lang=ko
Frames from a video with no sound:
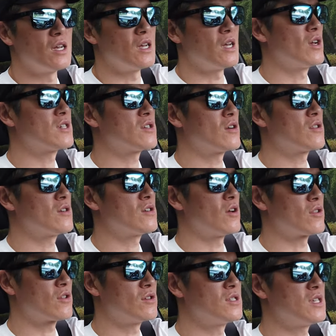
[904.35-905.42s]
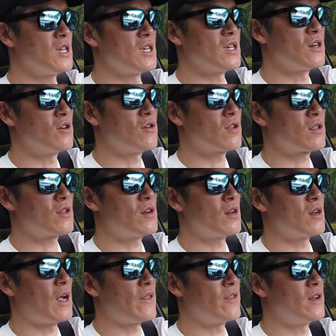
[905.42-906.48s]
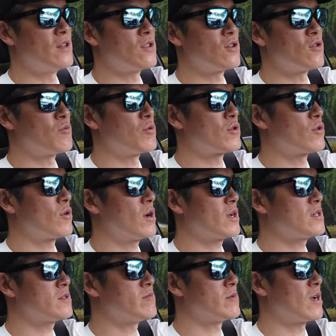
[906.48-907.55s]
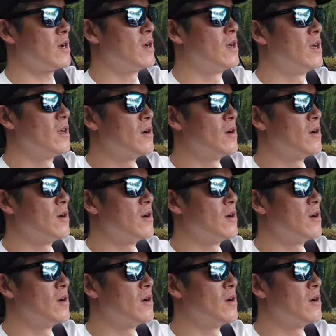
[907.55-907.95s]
주행 성능은 어떤지 이런 것들 안내를 드려보도록 하겠습니다.